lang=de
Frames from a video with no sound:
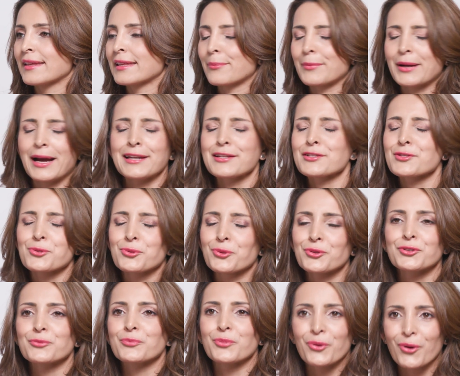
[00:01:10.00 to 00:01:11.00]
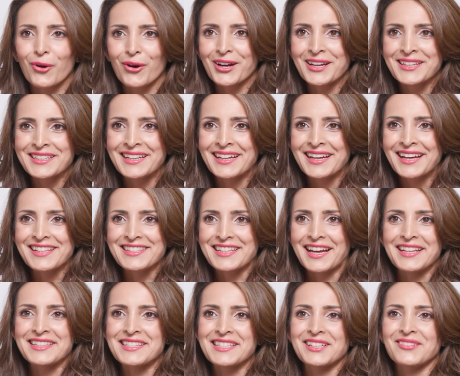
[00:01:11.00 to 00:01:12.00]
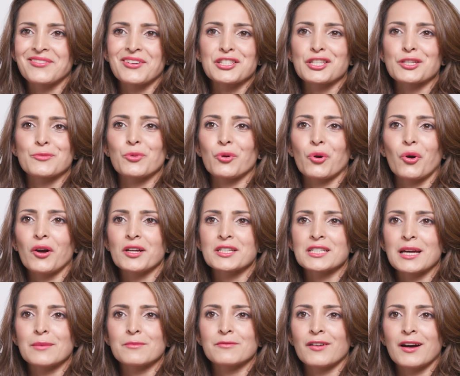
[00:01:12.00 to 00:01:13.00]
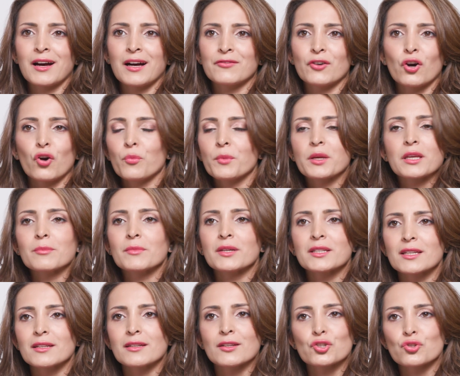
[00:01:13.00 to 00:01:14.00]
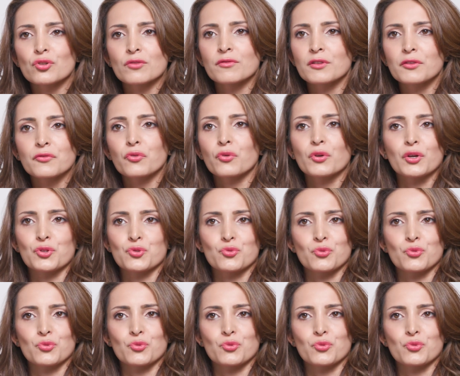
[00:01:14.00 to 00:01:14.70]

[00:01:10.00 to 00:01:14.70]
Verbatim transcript: Ich habe keine Sekunde bereut. Das Einzige, was ich bereut habe, war, warum ich mir den nicht schon viel früher